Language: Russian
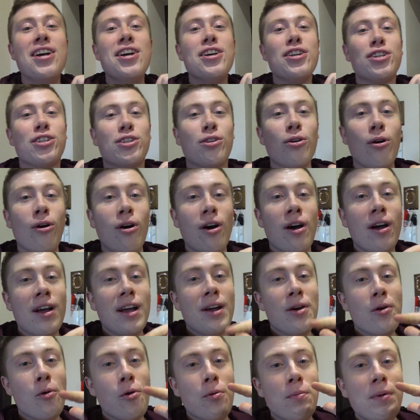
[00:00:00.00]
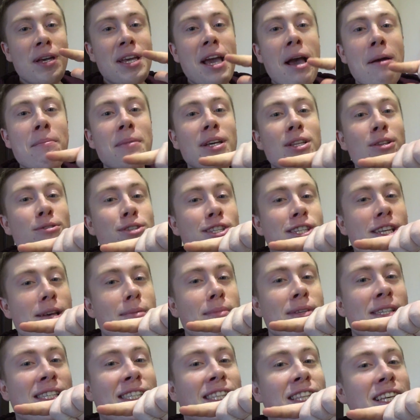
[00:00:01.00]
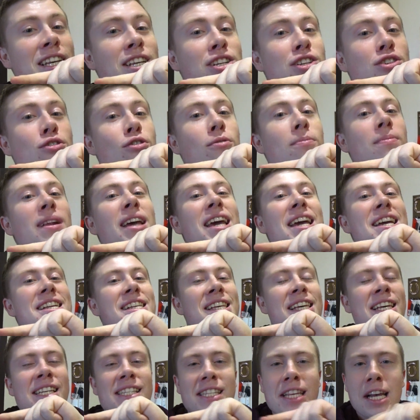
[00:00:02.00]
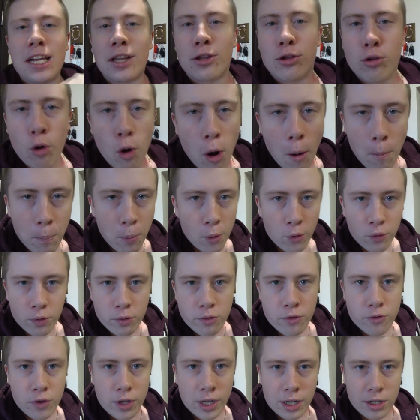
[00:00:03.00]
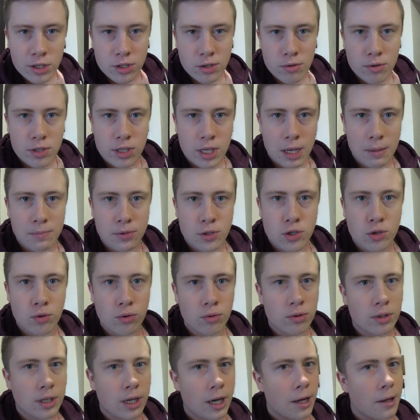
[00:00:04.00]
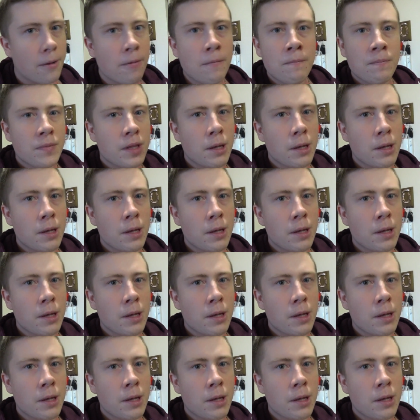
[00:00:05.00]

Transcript: что у меня минус 70 тысяч рублей не за топовую версию Samsung,